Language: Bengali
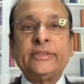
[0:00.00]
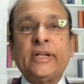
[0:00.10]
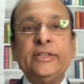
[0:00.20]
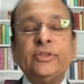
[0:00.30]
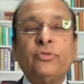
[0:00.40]
আমরা
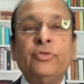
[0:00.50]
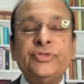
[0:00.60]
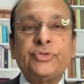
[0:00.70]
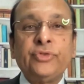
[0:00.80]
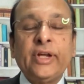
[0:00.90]
জানি যে কোনো
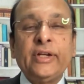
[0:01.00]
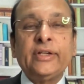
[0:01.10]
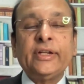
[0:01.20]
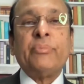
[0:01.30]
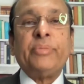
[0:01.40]
স্টুডেন্ট
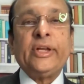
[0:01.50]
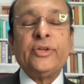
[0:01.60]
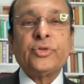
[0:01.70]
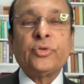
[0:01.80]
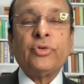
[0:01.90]
কোনো
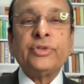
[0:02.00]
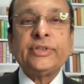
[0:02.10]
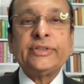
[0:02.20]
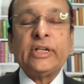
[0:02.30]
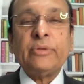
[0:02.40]
অ্যাপ্লিকেশন
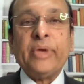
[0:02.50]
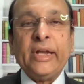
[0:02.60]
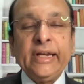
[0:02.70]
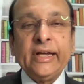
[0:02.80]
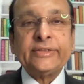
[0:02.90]
করেছে সেটা
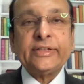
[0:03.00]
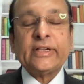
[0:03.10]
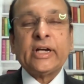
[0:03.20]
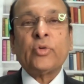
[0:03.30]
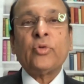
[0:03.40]
পেন্ডিং আছে
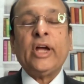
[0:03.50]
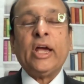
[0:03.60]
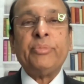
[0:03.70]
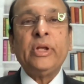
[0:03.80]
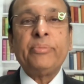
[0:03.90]
কারো
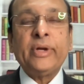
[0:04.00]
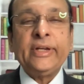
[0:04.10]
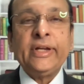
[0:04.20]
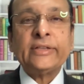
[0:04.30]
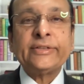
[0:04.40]
অ্যাপিল
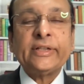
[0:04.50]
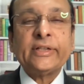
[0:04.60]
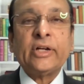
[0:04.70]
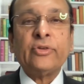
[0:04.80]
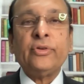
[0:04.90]
পেন্ডিং আছে
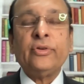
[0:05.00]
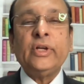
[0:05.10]
কারো